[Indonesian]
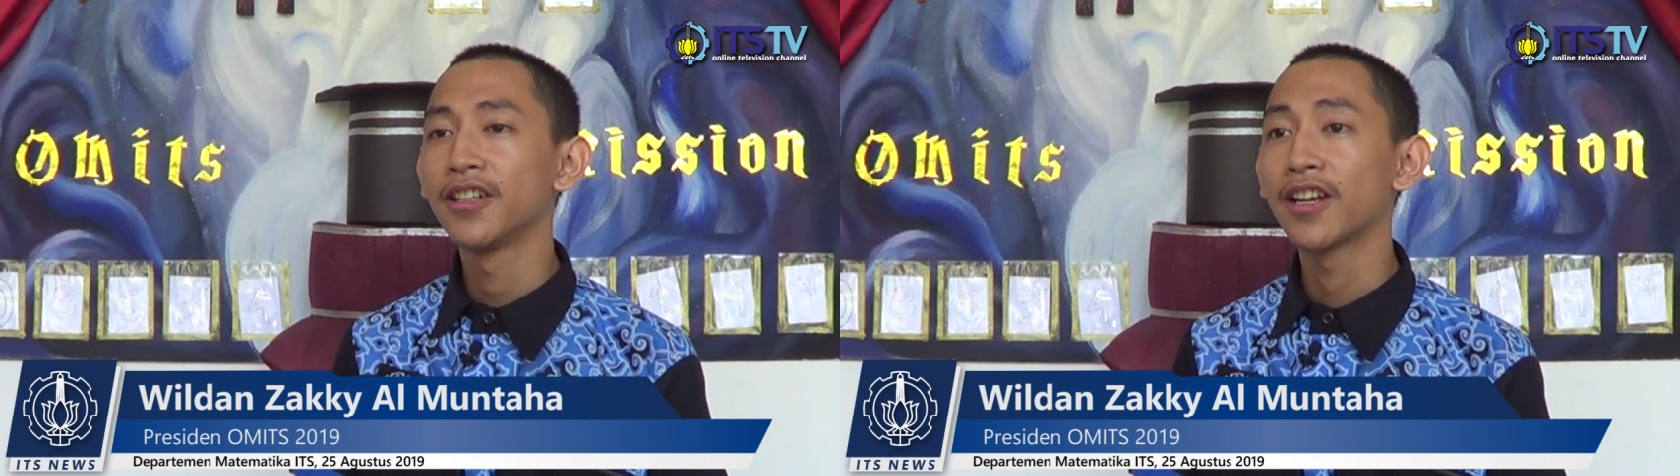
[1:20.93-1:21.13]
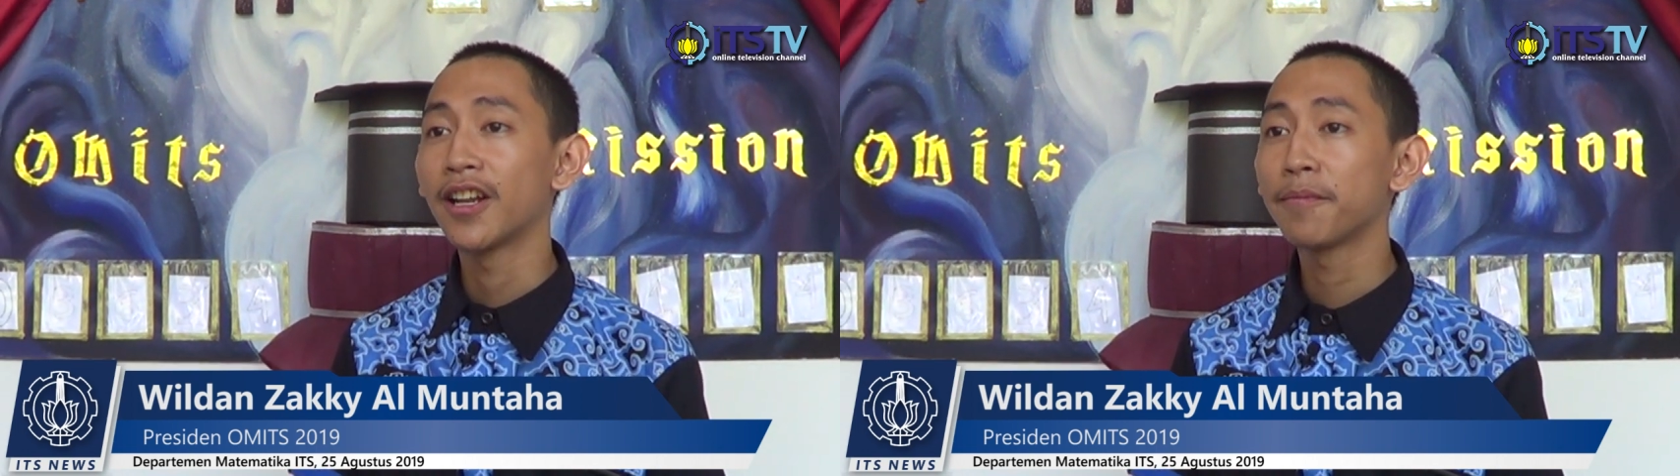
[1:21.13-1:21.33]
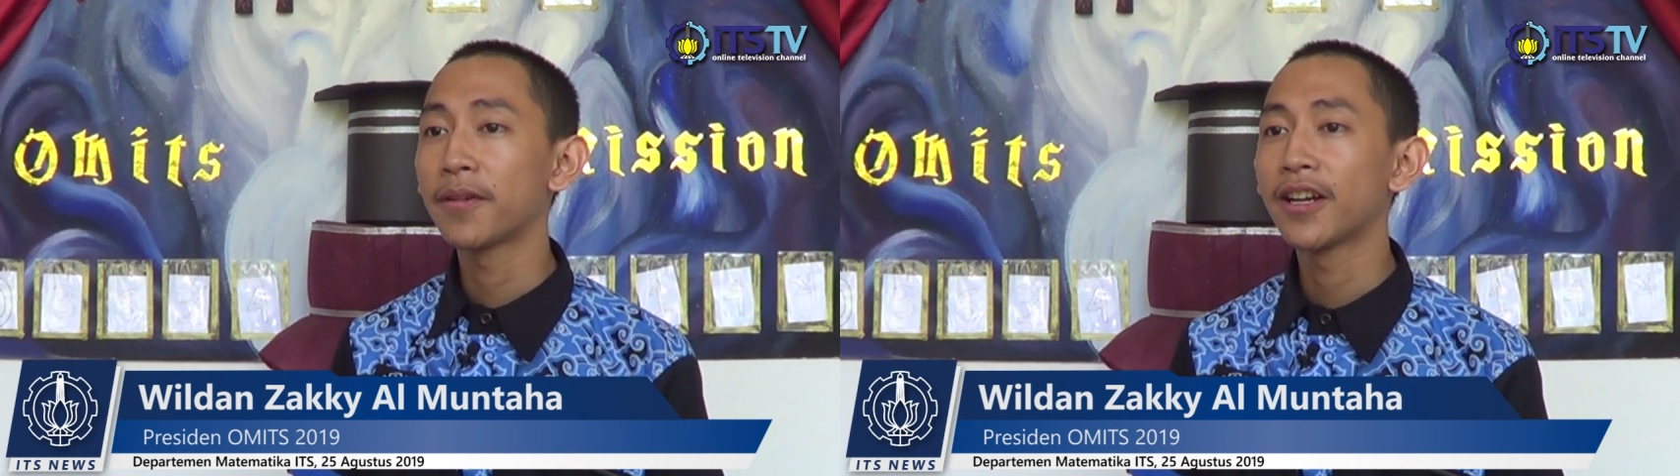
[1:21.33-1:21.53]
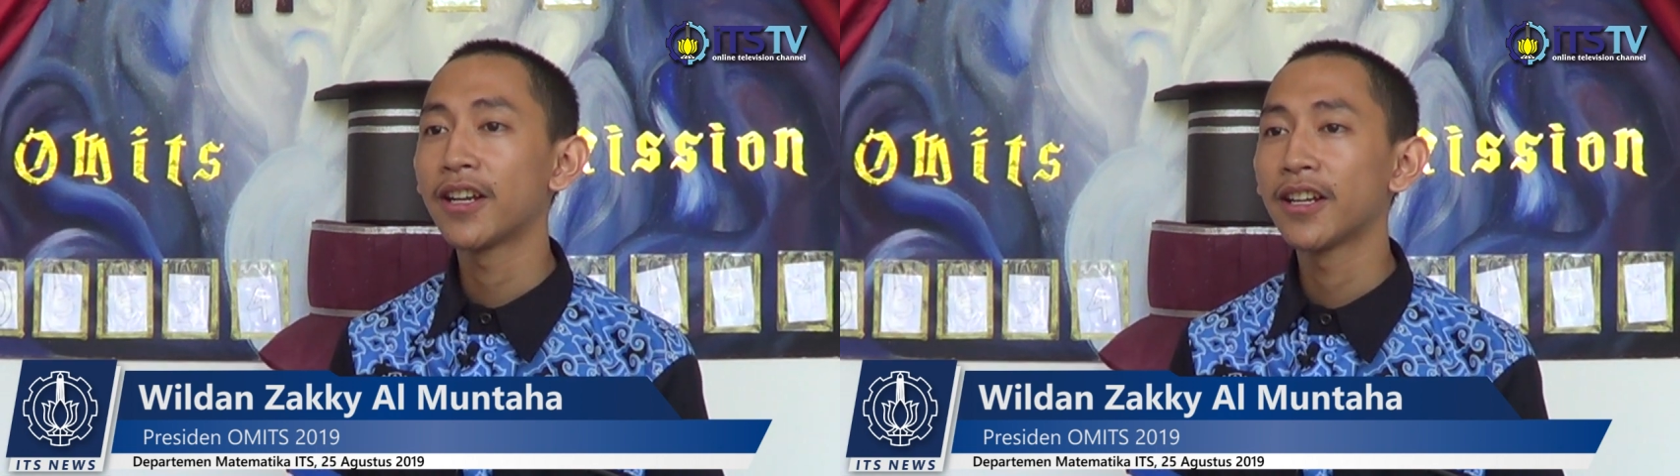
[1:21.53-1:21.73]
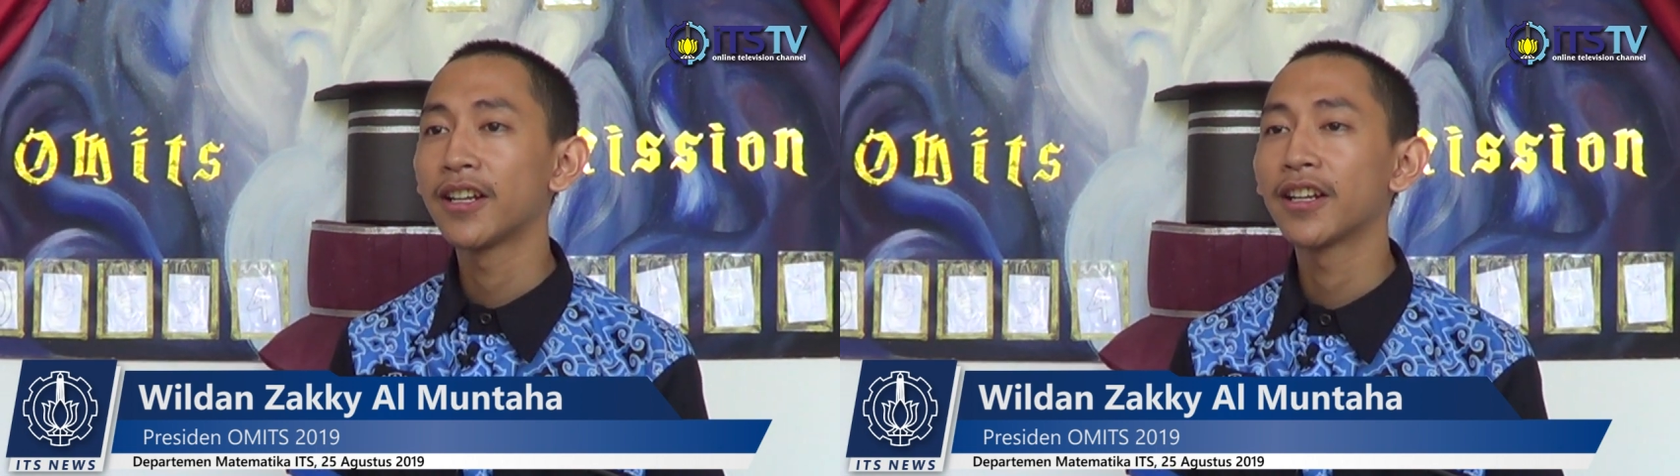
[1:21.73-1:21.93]
Kenapa?
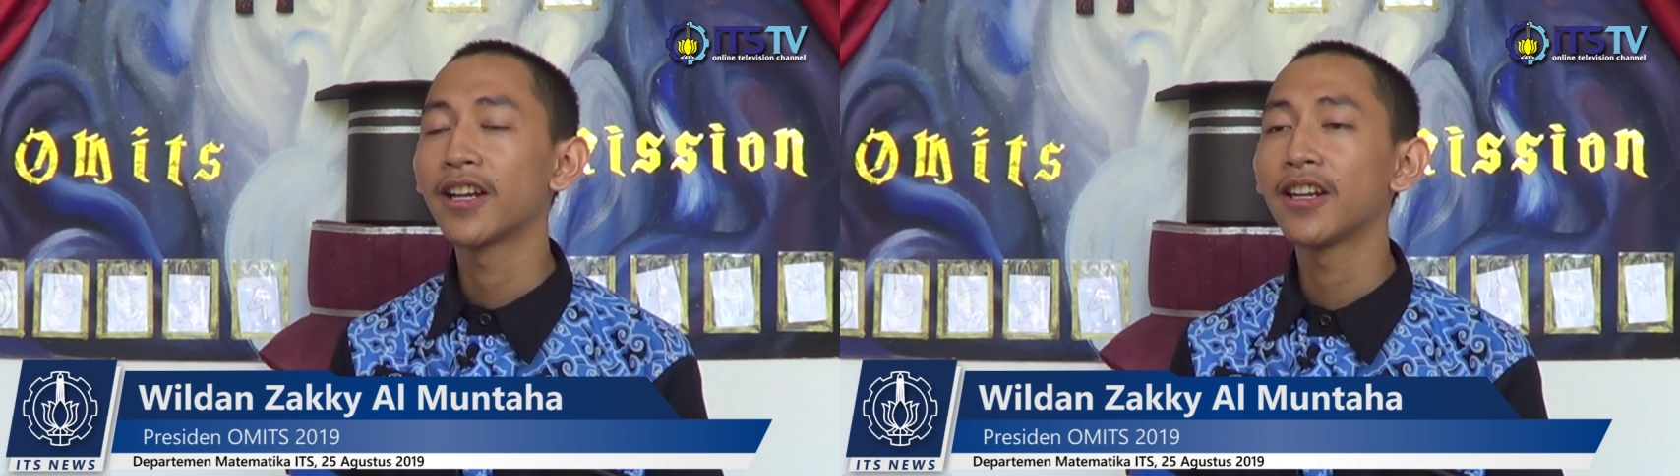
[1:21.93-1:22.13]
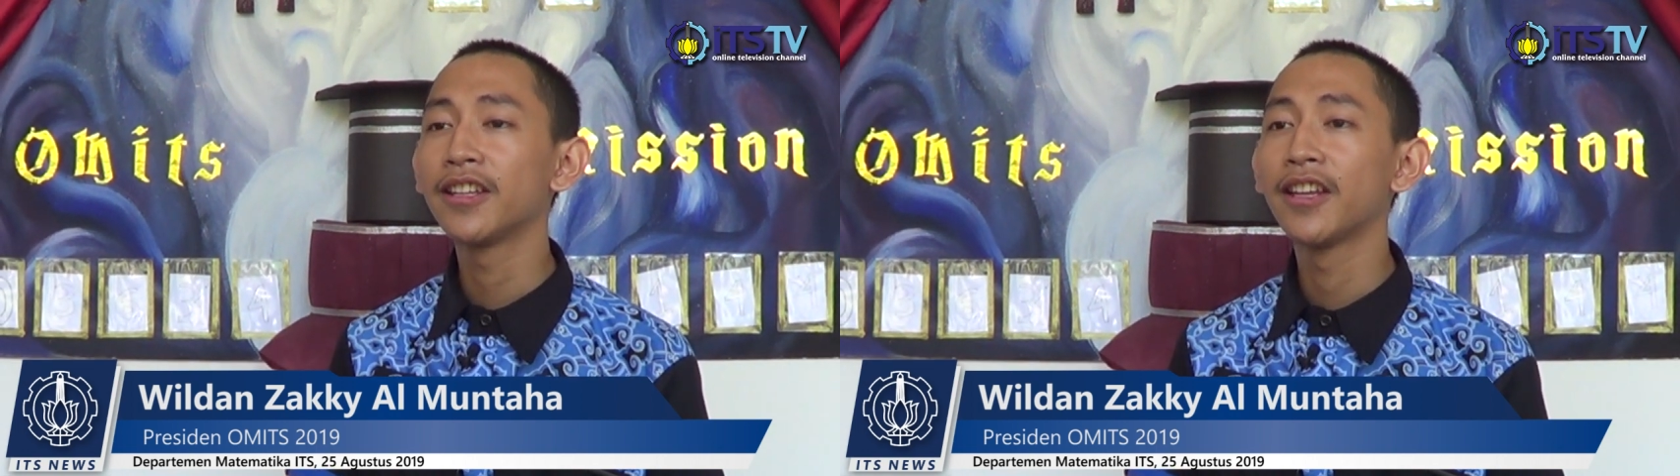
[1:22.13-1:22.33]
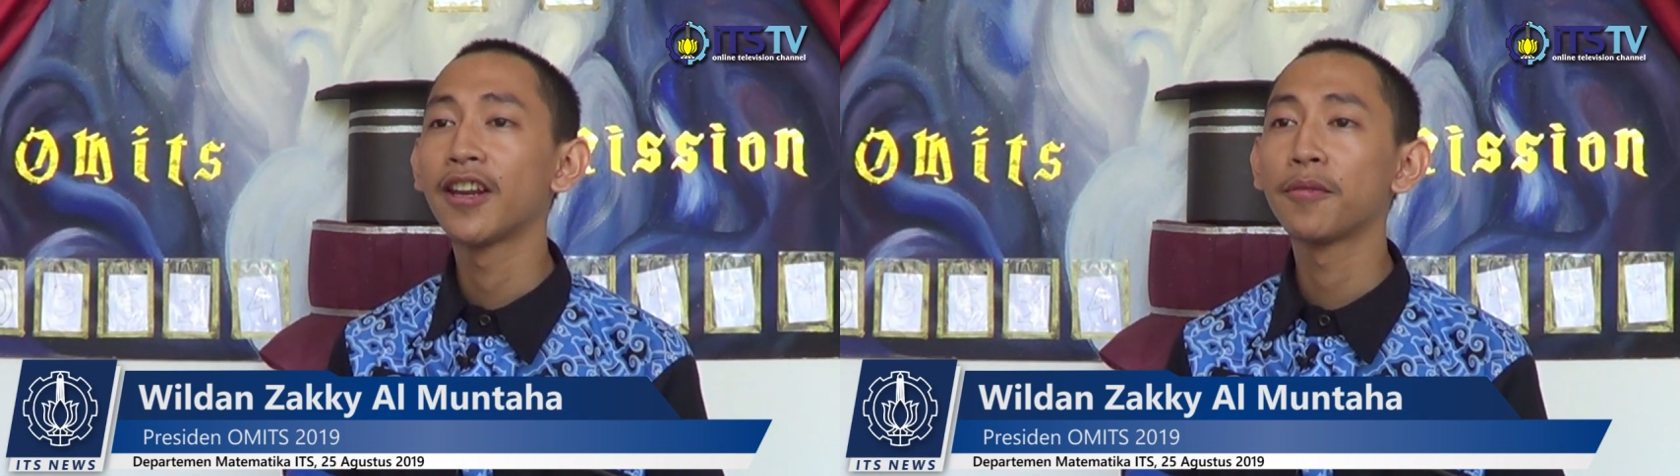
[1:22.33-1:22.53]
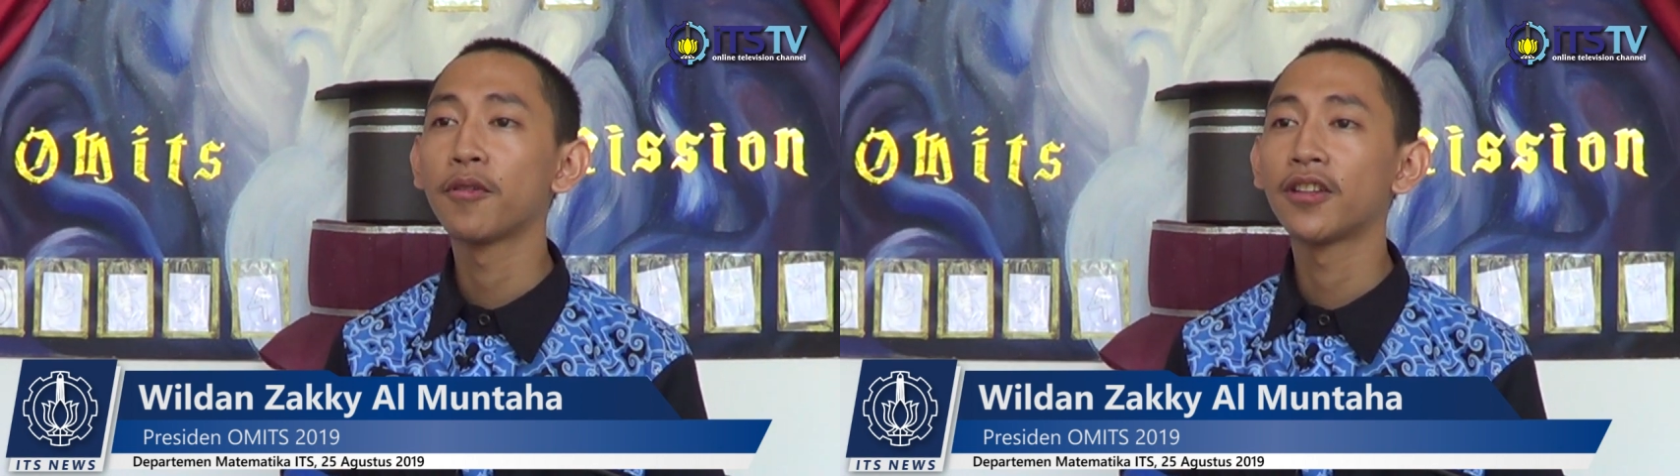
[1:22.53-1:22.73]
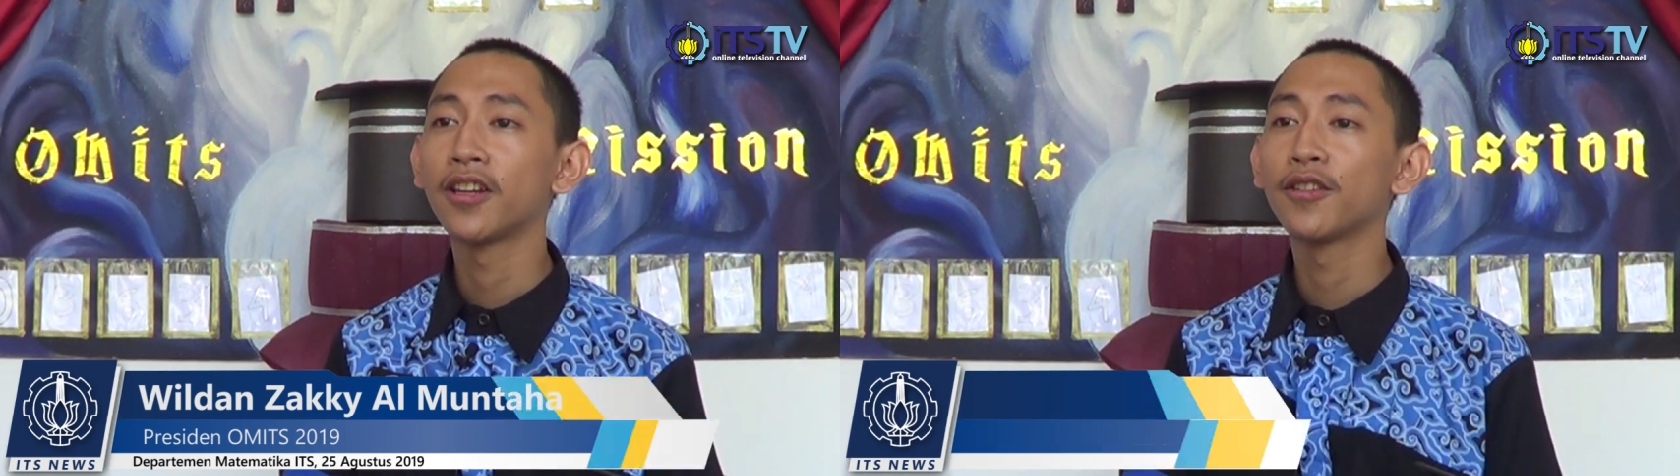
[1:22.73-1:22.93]
Karena di Harry
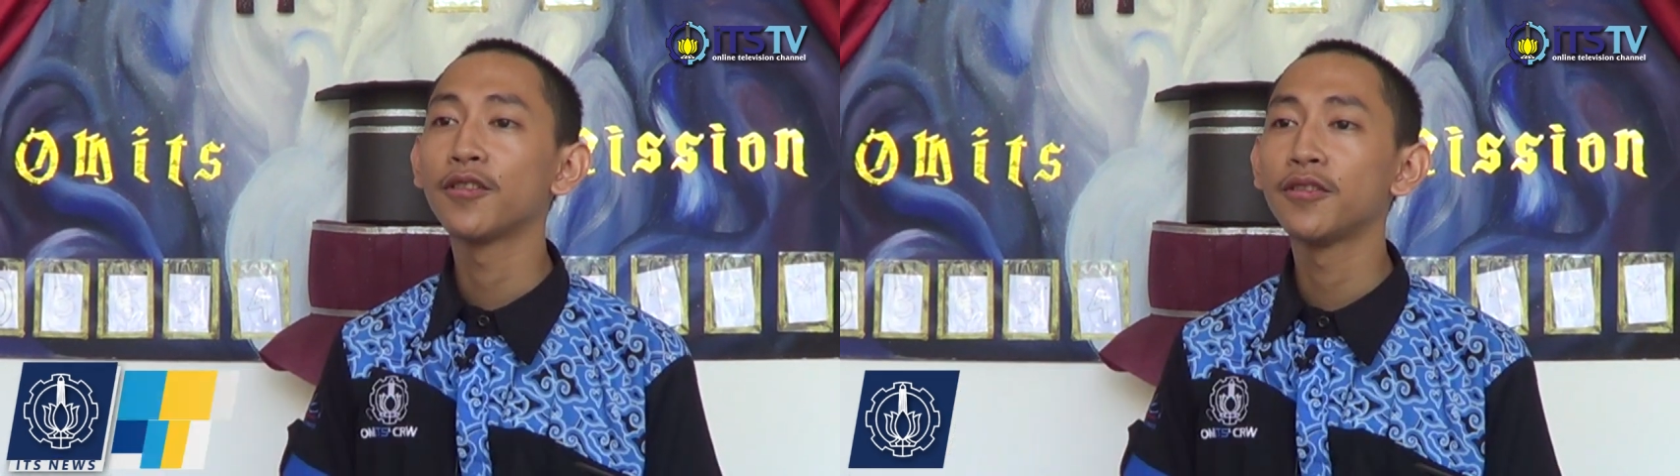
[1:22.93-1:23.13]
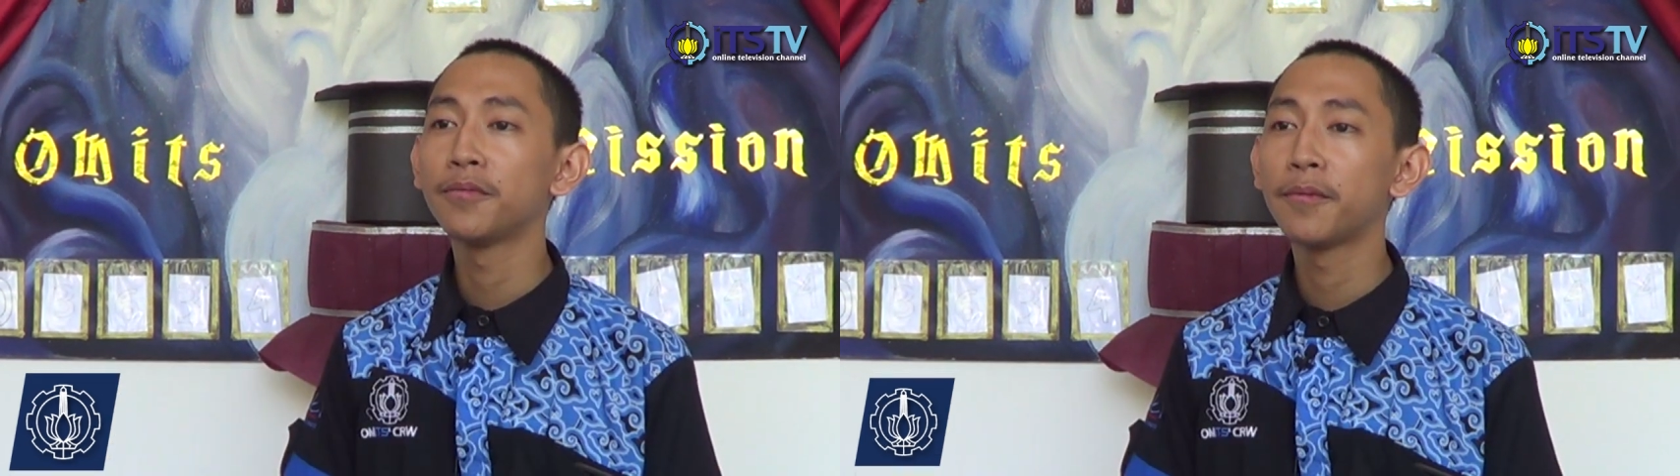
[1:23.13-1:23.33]
Potter itu